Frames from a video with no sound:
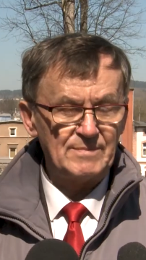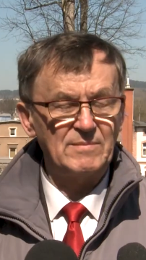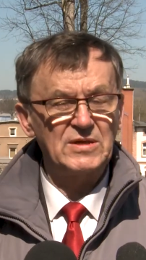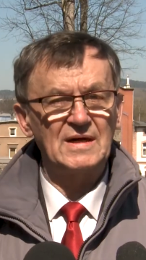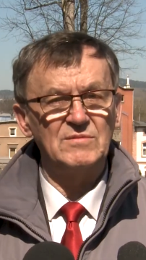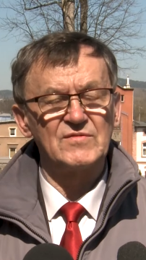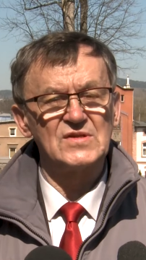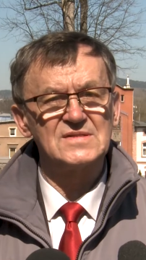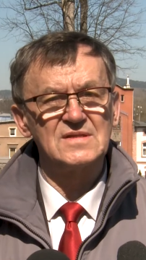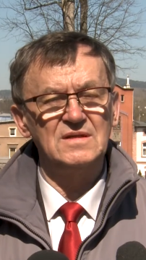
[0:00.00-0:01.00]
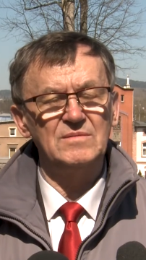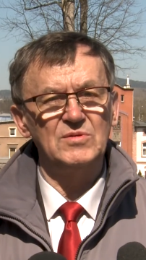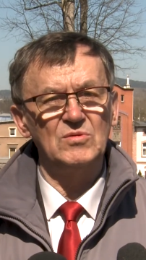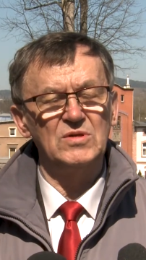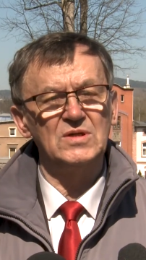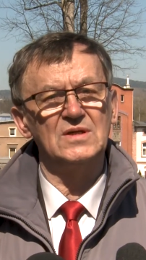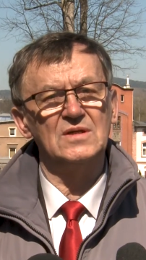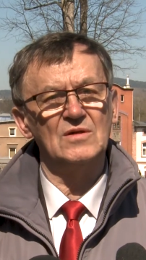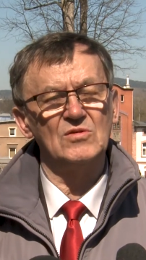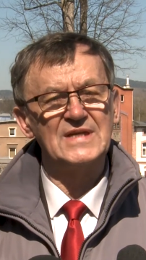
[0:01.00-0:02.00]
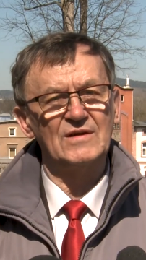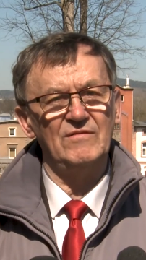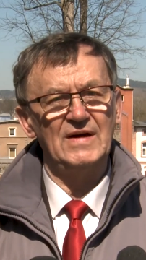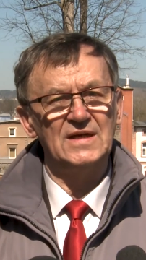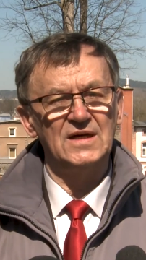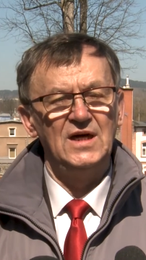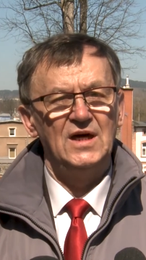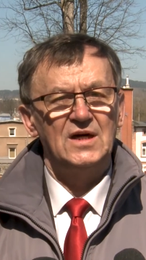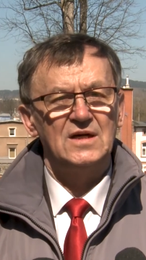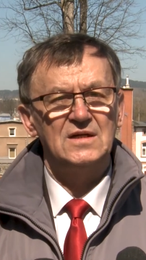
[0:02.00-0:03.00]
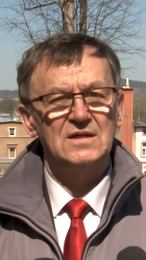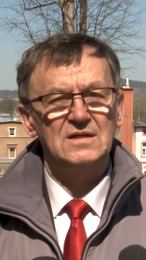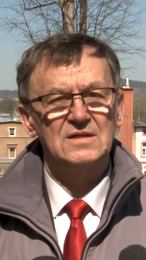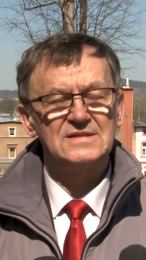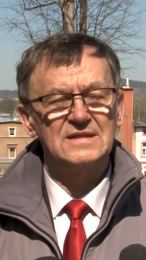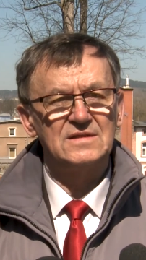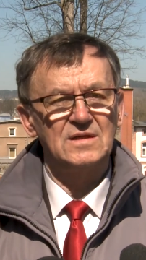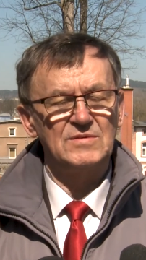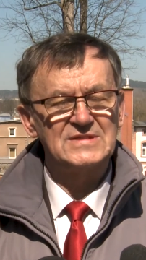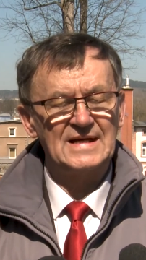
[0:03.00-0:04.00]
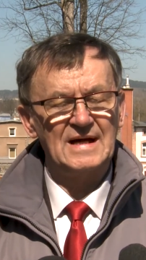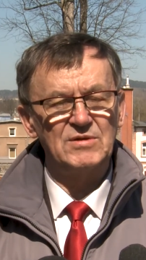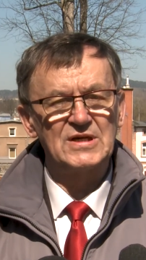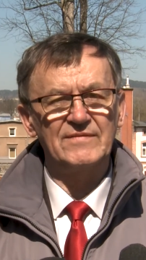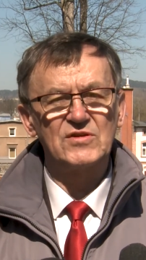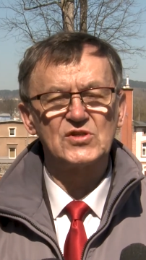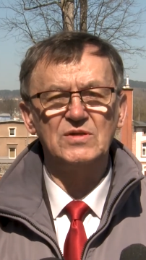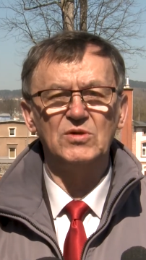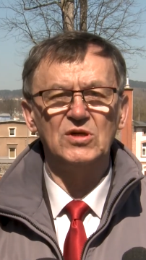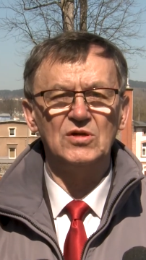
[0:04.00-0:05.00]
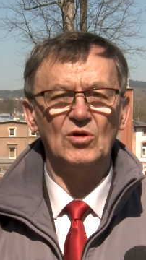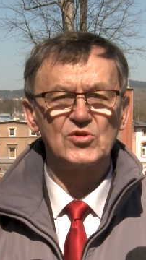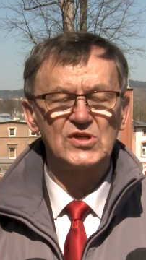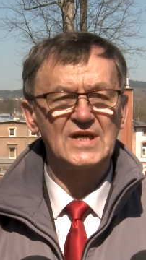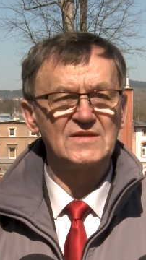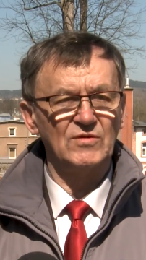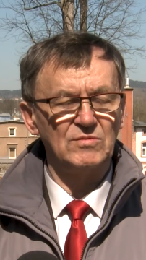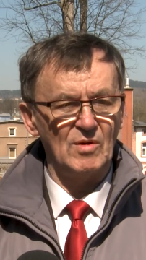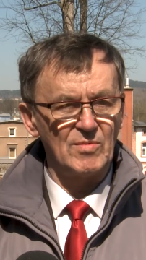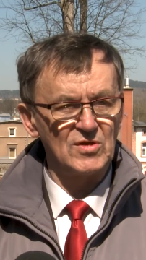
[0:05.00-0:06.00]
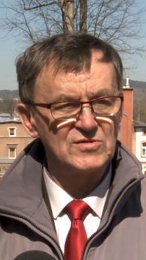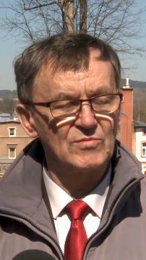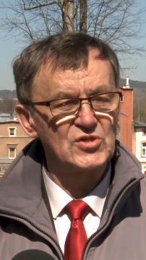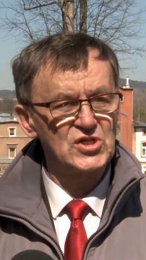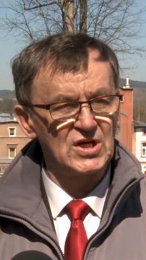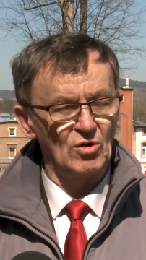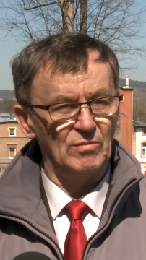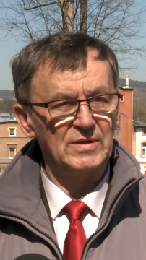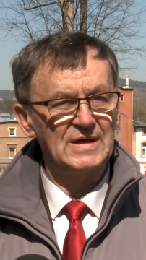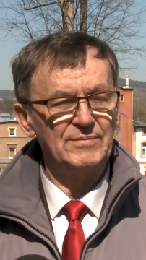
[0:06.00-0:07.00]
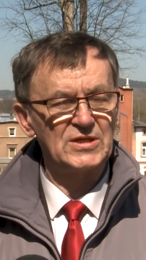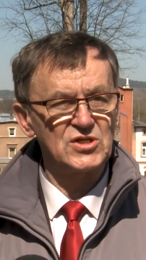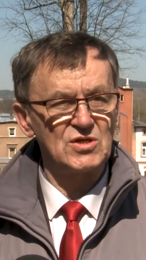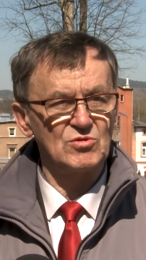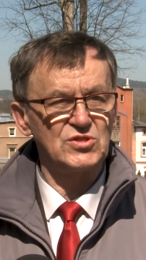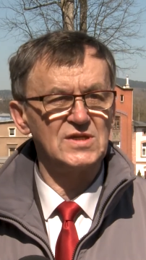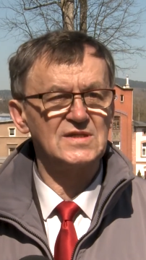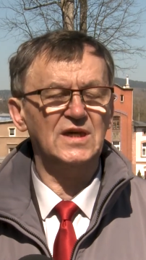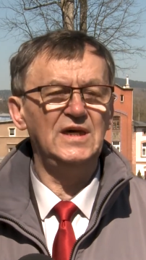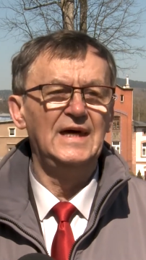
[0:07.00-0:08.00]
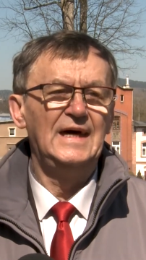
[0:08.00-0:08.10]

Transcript: pamiętamy wszyscy, były oznakowane tymi znakami graficznymi Ojczyzna swoim obrońcom trzy groby. Kapitan Sierociński,